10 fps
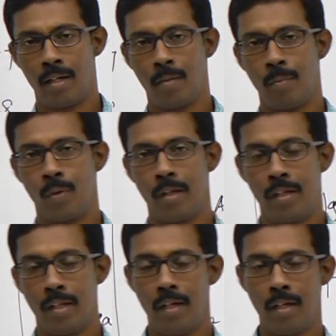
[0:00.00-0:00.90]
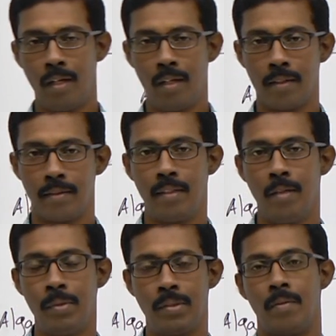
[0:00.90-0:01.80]
நம்மளோட இந்த என்டையர்
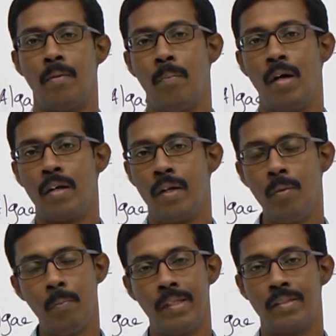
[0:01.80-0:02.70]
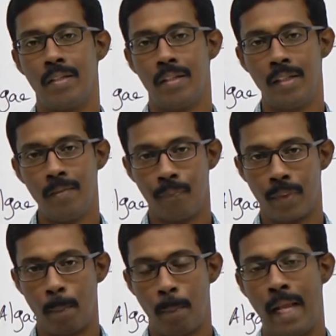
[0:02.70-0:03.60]
சிலபஸ் பாட்னியும் பேஸ்ட் ஆன் த
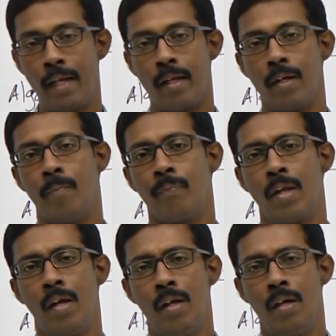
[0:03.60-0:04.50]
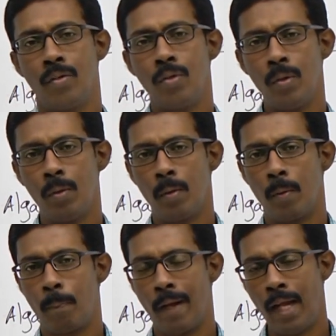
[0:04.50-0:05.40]
த பிளான் கிங்டம் ஸோ
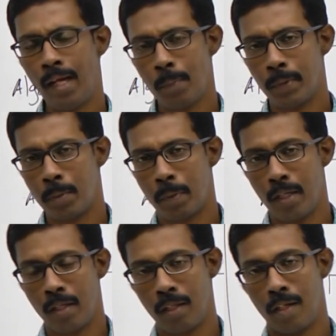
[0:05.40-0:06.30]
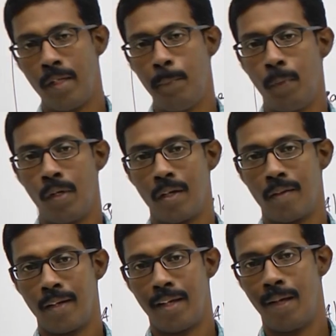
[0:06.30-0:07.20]
பிளான்ட்டை பற்றி படிக்கிறதுக்கான
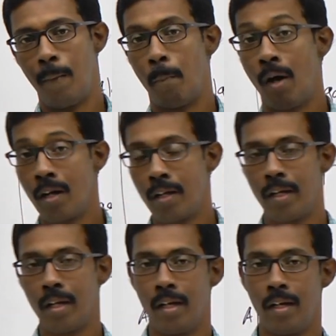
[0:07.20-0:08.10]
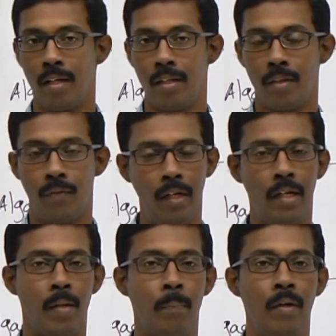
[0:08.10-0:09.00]
இம்பார்ட்டன்ஸ் என்ன பாட்னினா என்ன அந்த
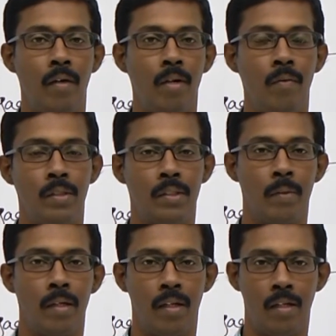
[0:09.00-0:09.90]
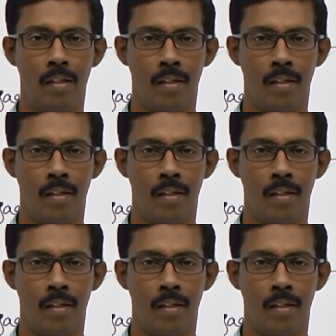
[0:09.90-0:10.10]
ஃபீல்டு எப்போ எவால்வ் ஆச்சு அப்படின்னா